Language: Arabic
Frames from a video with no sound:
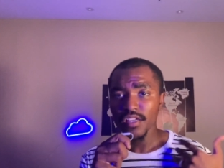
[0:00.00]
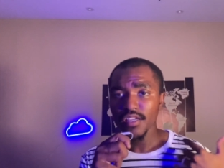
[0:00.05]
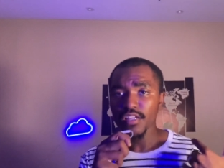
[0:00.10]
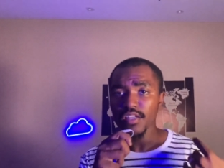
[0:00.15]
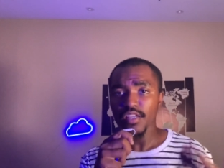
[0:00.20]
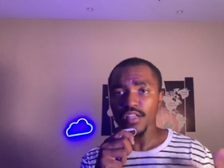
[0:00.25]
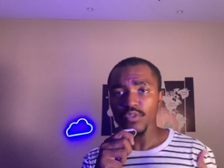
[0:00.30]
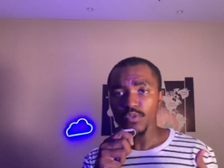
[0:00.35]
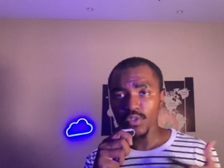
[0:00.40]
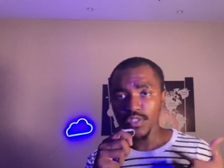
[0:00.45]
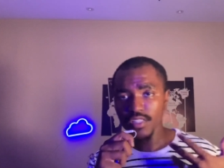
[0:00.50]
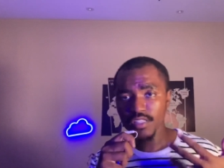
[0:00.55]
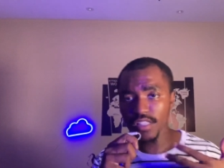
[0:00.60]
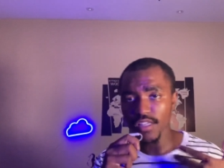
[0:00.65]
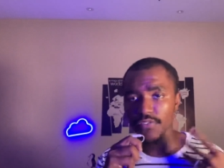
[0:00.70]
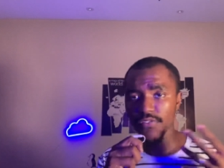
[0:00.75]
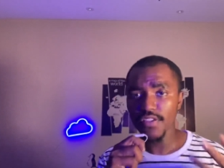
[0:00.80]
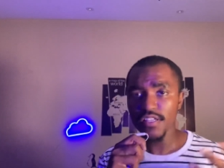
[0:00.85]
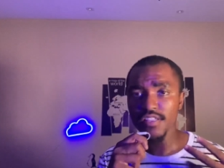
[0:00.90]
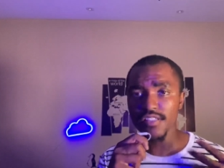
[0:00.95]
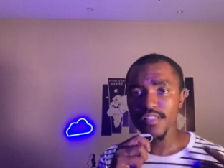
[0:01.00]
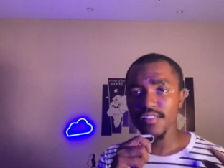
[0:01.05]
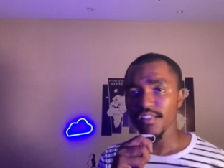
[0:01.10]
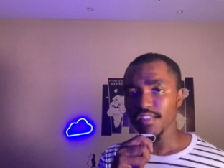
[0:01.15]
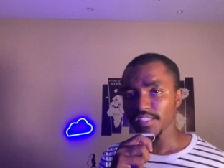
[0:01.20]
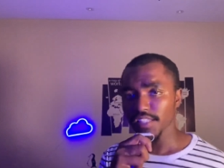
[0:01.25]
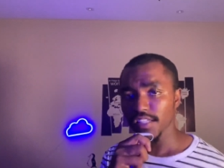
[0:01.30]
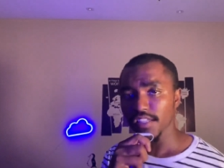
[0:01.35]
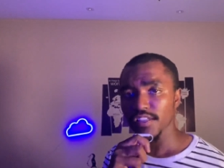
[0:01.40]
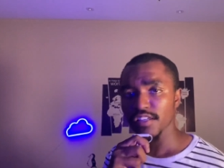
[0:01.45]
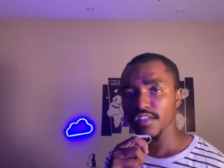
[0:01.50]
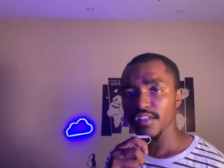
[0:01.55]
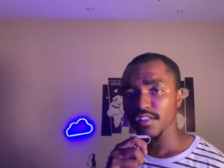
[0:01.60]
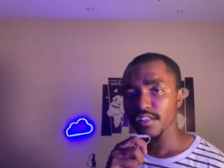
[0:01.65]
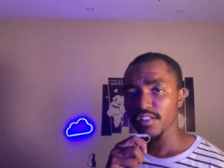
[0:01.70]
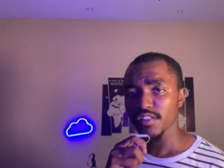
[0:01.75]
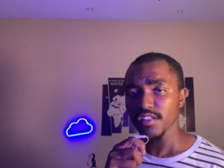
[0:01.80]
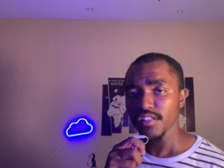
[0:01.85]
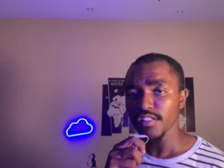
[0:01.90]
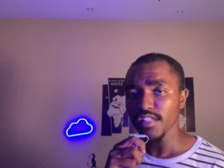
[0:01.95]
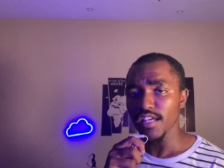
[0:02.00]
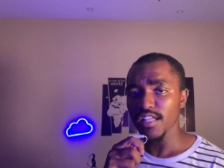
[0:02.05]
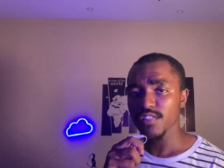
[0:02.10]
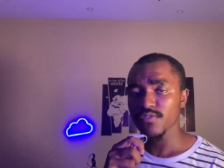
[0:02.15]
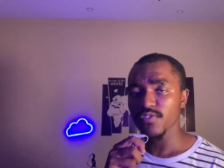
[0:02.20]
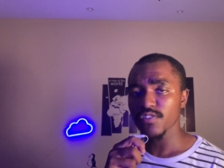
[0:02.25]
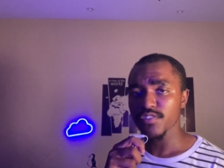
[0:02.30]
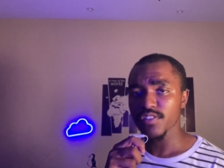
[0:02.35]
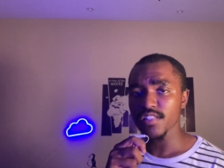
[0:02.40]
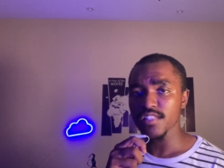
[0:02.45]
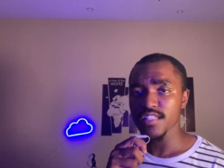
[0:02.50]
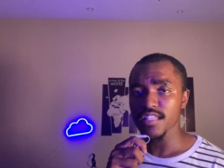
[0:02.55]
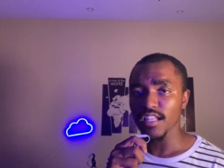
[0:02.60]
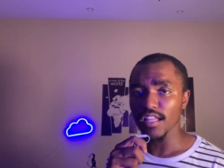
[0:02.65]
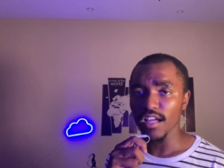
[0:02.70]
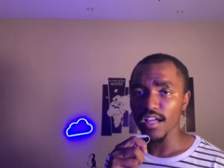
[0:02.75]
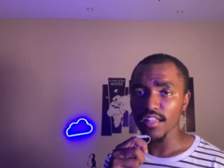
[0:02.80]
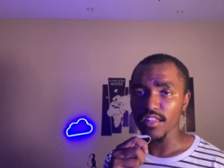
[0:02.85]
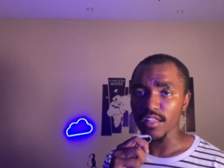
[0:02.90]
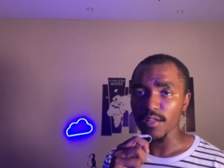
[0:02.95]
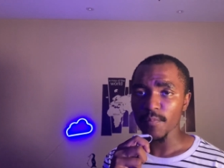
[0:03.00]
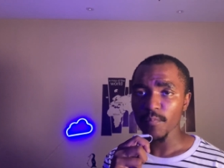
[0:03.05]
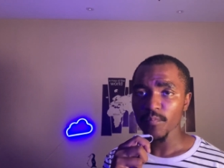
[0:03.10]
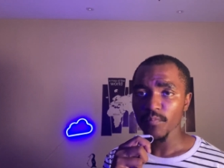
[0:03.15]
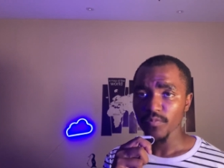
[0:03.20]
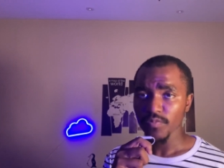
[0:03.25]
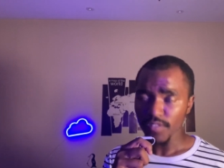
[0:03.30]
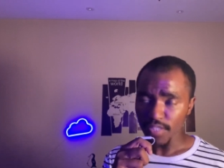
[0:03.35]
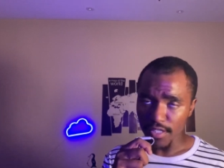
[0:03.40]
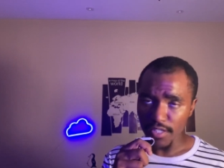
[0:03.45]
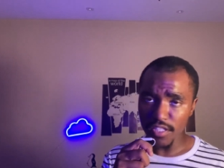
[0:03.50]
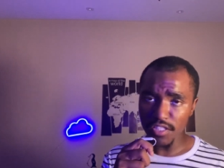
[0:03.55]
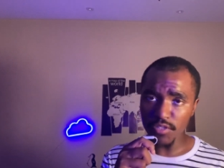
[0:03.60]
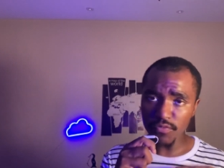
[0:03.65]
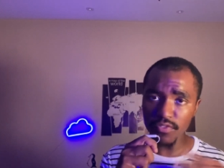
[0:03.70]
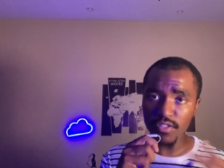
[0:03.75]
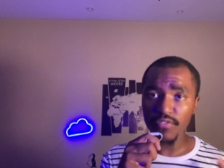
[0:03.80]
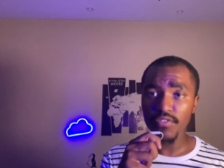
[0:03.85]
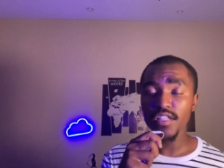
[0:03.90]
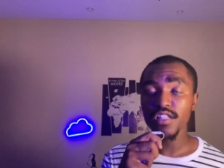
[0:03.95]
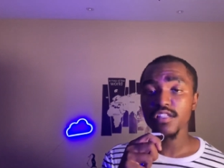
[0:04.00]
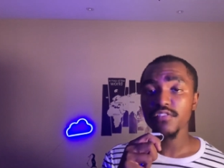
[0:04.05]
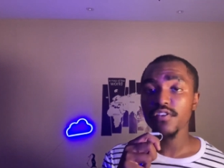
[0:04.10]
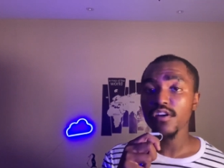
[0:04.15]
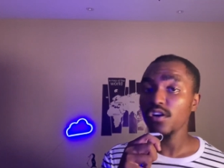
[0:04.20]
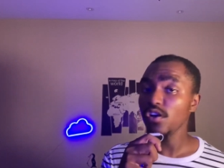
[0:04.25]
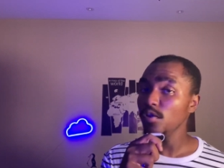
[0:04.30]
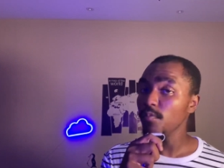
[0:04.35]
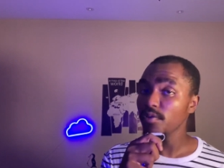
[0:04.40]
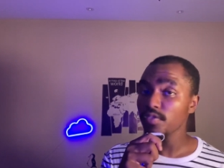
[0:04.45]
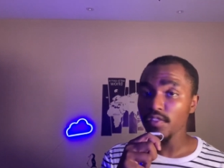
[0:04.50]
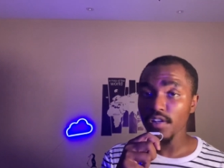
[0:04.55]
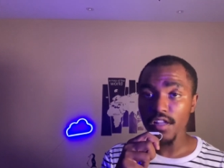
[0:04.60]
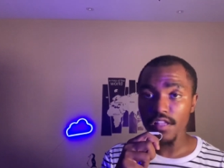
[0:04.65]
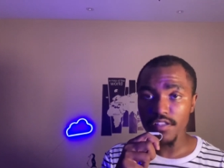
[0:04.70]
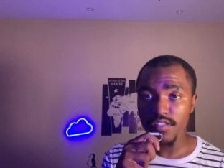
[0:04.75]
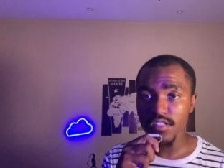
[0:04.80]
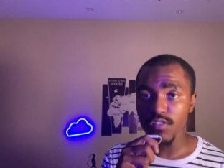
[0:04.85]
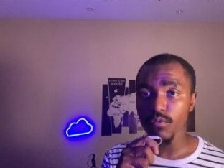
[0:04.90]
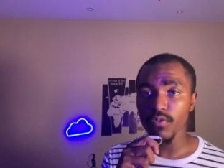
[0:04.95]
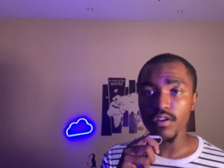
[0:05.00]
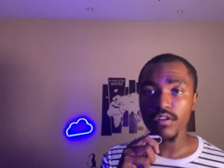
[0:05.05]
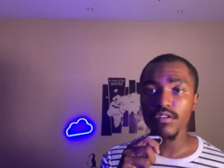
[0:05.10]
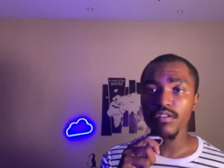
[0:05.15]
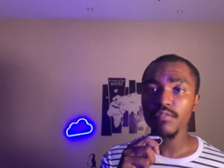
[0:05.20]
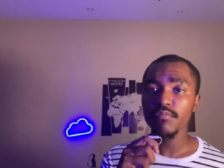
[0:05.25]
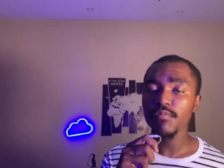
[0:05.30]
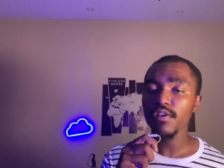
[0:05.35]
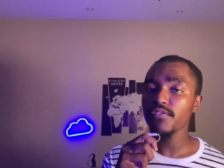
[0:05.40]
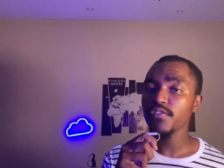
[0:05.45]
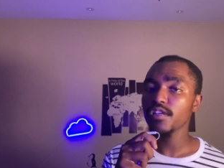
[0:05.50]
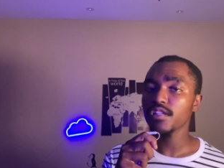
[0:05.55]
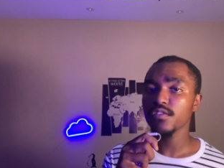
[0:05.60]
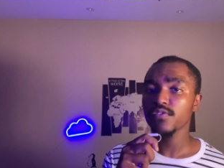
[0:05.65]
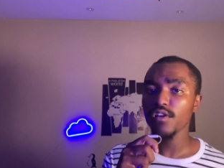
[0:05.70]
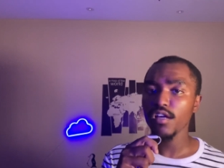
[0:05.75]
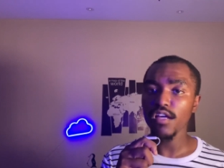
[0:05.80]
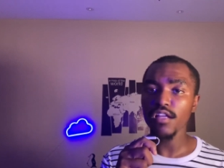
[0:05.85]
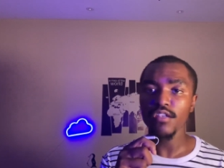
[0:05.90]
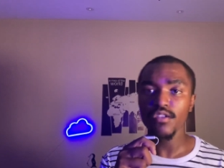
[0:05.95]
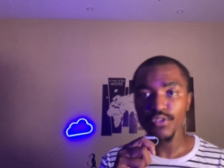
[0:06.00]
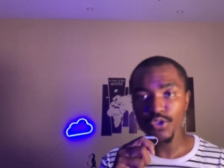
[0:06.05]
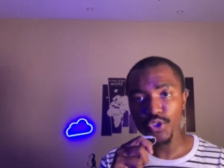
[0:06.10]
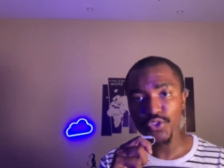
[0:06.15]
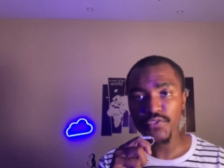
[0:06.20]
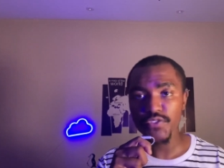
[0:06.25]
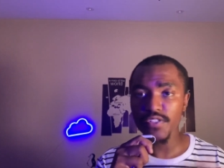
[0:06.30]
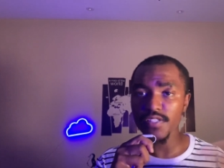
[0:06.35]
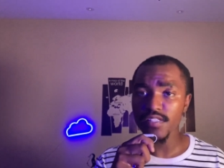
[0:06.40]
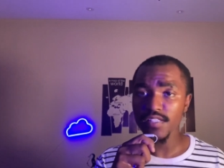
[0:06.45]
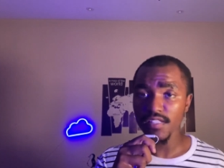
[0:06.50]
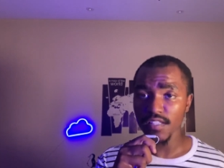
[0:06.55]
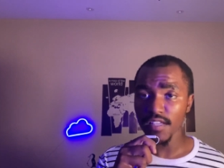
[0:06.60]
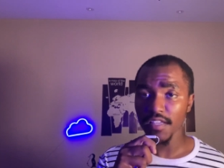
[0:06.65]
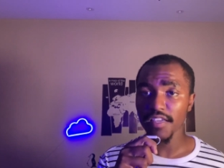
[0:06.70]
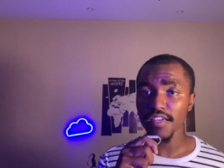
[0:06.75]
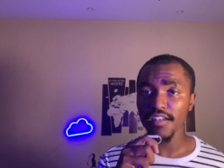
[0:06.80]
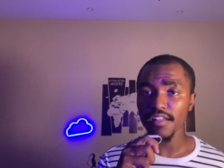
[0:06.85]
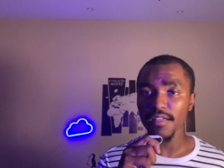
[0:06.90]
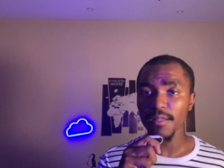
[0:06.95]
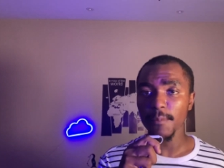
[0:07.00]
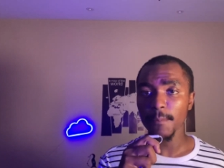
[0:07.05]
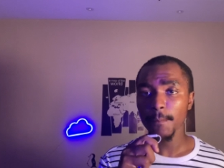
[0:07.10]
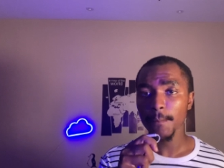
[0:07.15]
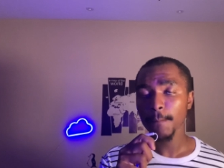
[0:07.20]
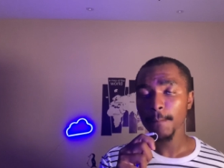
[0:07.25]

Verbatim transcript: يعني اعطوني تحفيز عشان ندعس في السلسله هذه اذا شفنا فيها تفاعل باذن الله نستمر ما فيها تفاعل نشوف سلسله غيرها